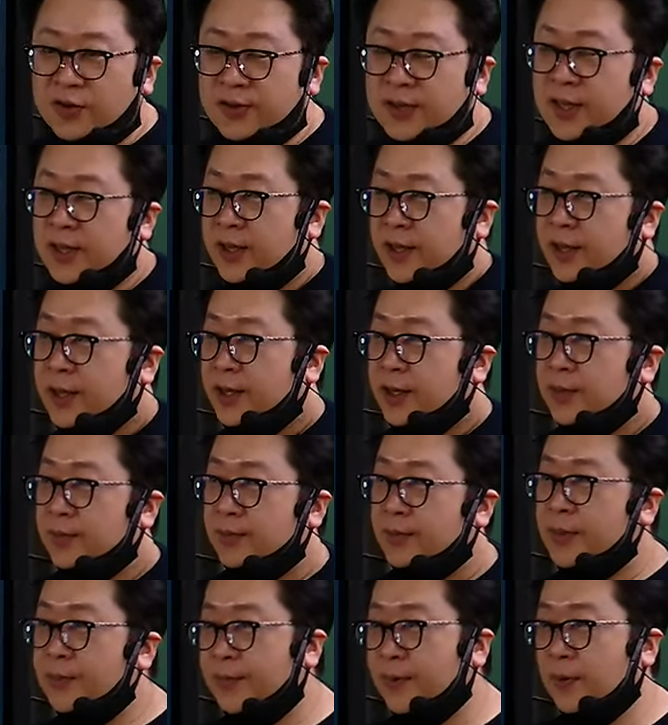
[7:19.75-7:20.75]
근데
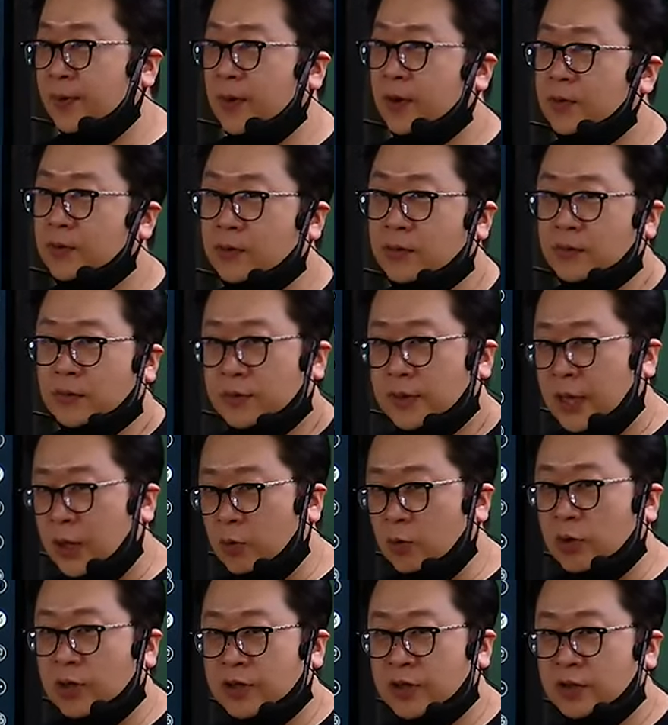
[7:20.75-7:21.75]
민법하고
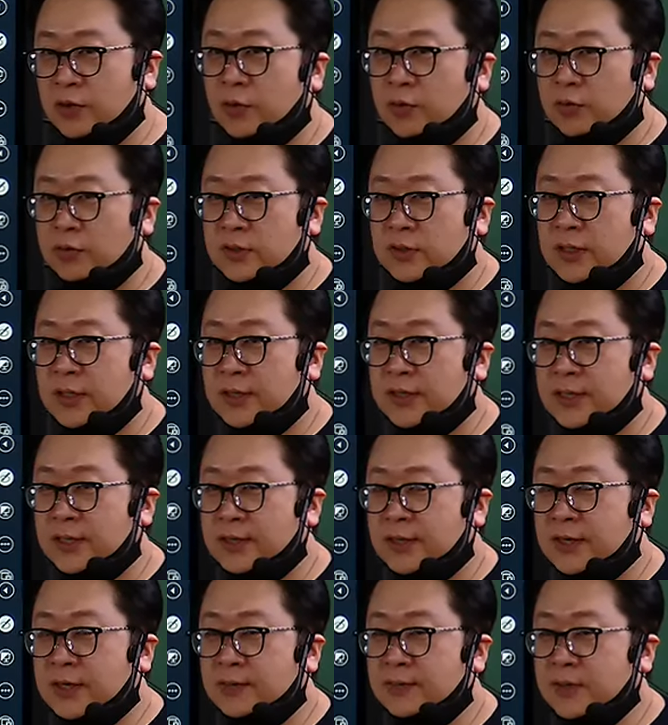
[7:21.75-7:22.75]
개론 같은 경우는 일단
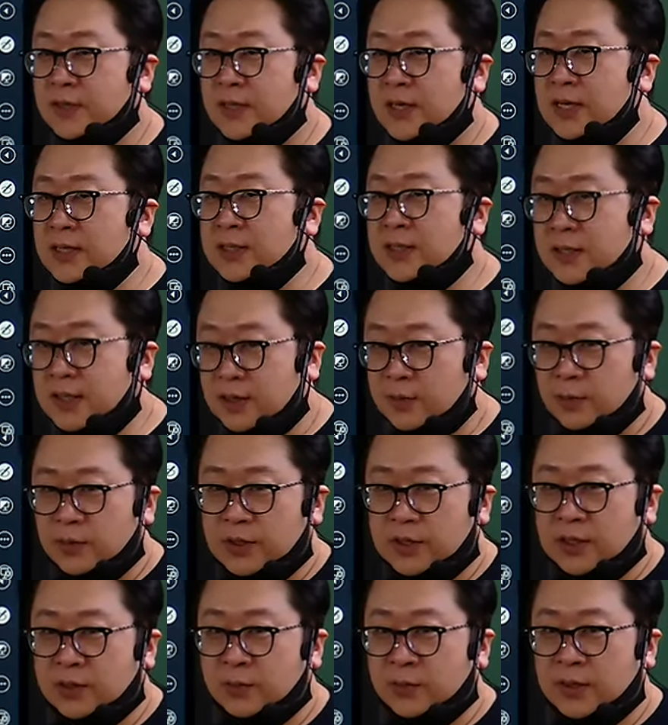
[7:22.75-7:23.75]
사람들이 1차
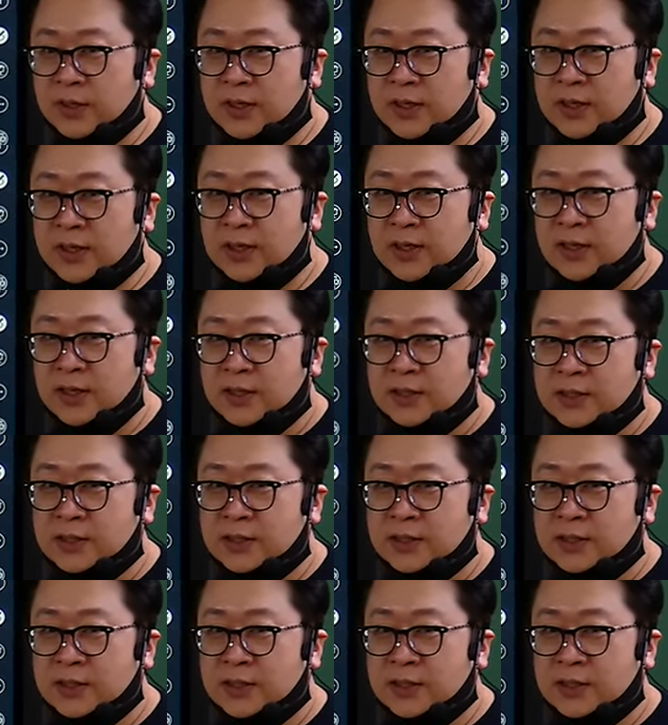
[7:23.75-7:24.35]
과목이다 보니까